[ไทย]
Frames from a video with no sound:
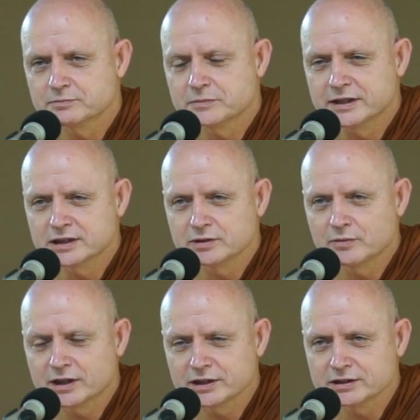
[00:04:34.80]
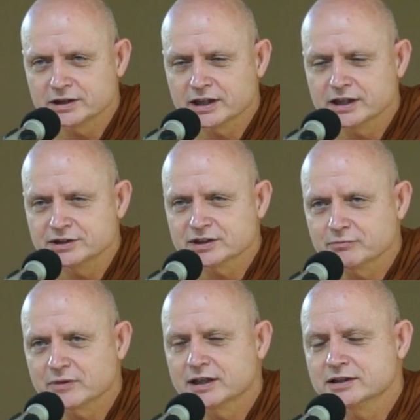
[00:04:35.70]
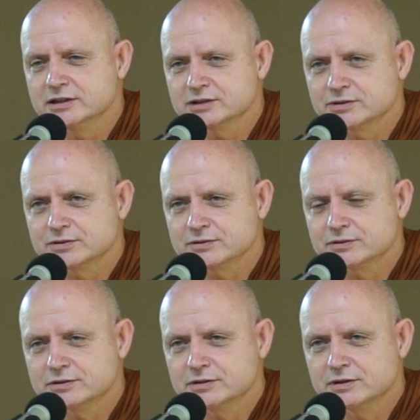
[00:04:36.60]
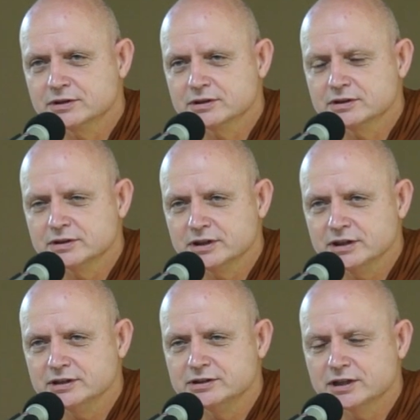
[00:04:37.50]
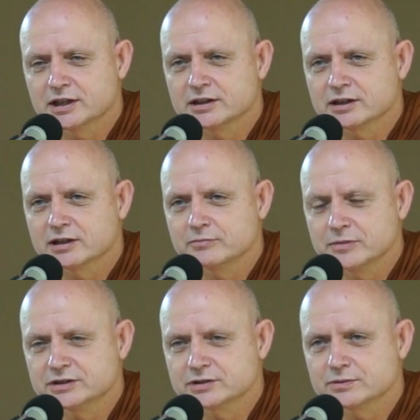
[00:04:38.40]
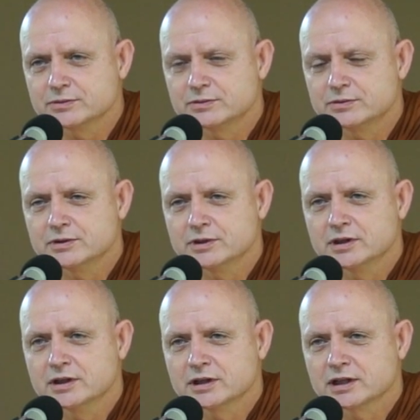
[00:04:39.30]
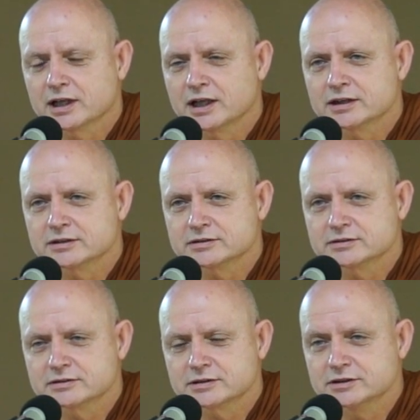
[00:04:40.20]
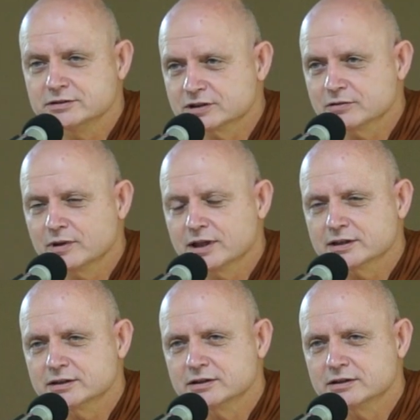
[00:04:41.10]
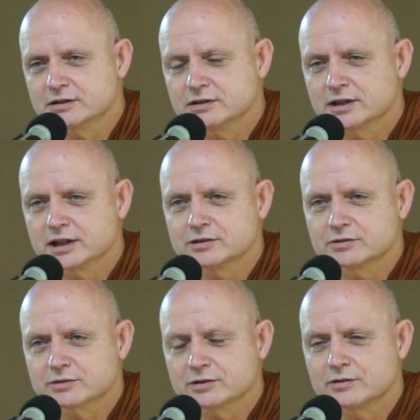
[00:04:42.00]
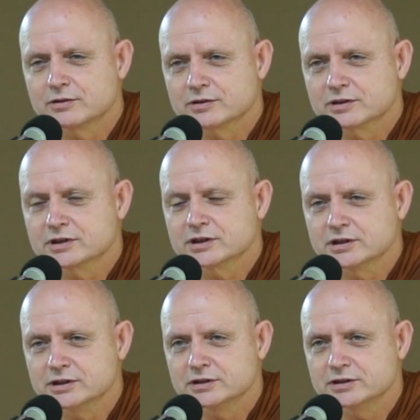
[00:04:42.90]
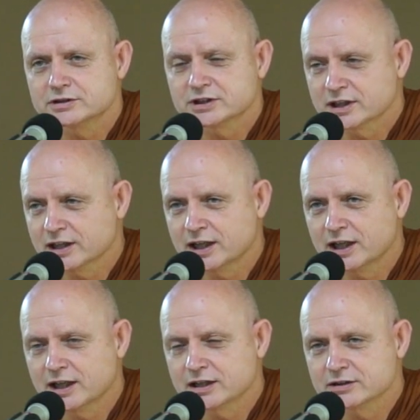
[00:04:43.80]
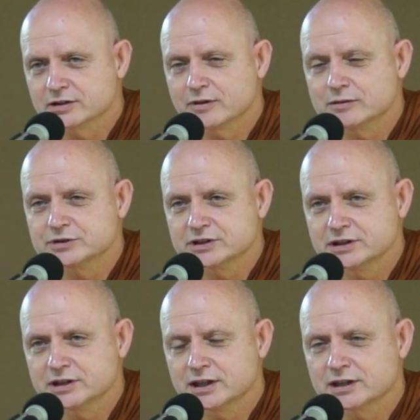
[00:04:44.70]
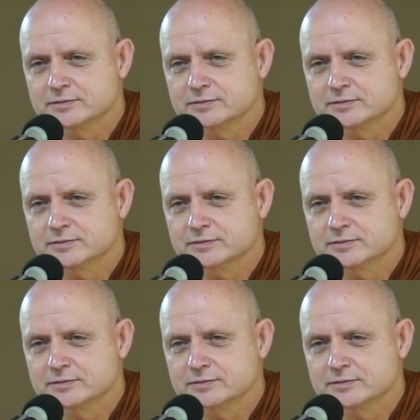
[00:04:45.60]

หมายถึงว่าเงื่อนไขสำคัญที่สุด ที่จะนำไปสู่การขึ้นสวรรค์และการตกนรกคือศรัทธาคือความเชื่อ